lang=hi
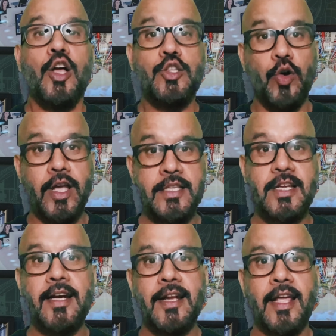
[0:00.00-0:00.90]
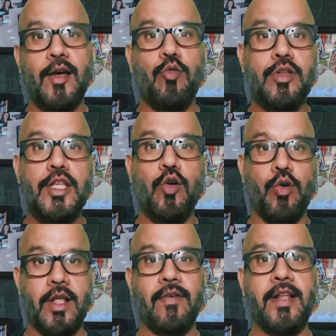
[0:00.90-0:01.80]
जो एजेंट हैं उनकी
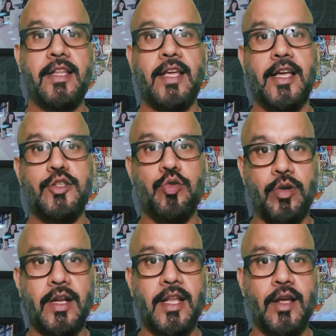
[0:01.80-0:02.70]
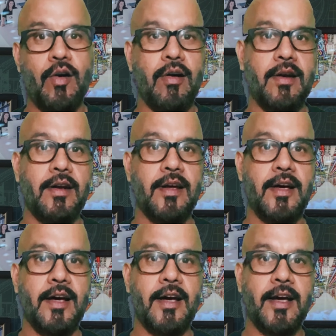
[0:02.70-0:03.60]
होने वाली है छुट्टी और
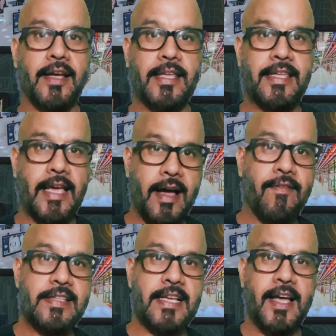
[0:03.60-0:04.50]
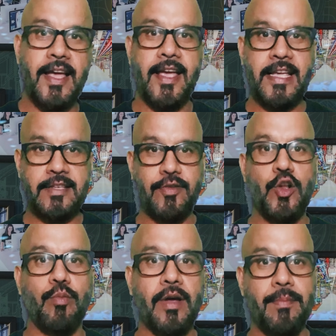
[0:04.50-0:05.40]
क्या वजह है इस
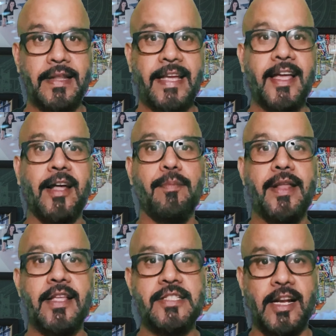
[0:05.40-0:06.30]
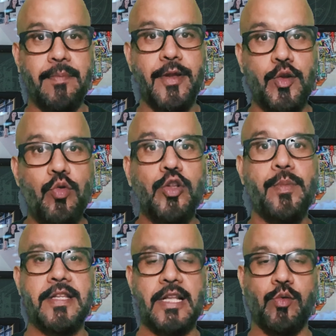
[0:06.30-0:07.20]
वीलॉग में हम बताएंगे अगर मेरे चैनल पर न्यू है तो
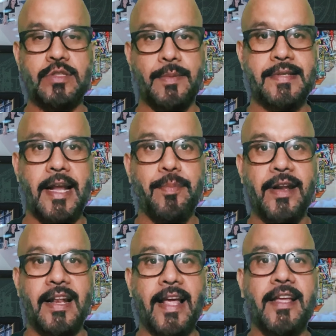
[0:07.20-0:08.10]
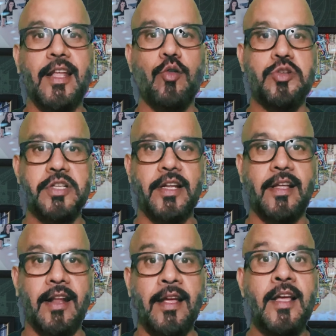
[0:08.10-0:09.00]
मेरे चैनल को सब्सक्राइब करें लाइक करें और शेयर
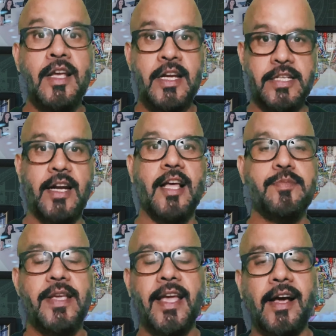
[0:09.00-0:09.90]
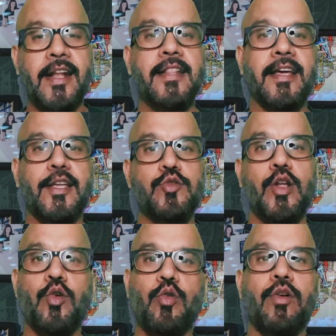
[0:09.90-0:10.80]
करें शेयर लाजमी क्या करें ताकि जो है
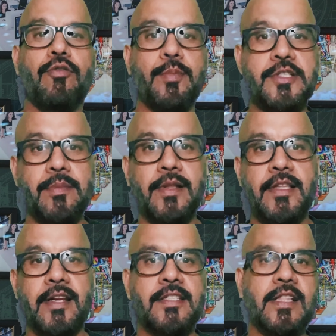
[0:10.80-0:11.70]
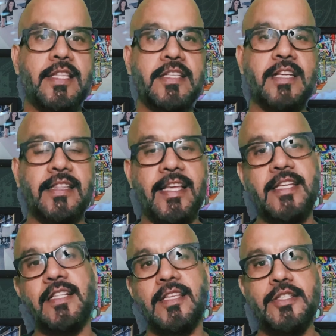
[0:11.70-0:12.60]
लोगों को इन्फॉर्मेशन मिलती रहे जल्दी चलते हैं
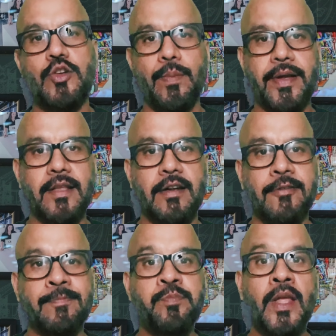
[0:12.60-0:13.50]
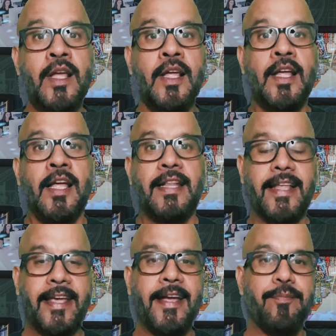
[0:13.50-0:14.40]
जल्दी से टॉपिक की तरफ
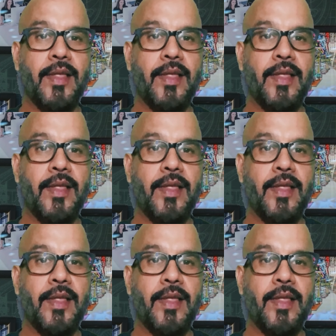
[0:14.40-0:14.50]
देखिए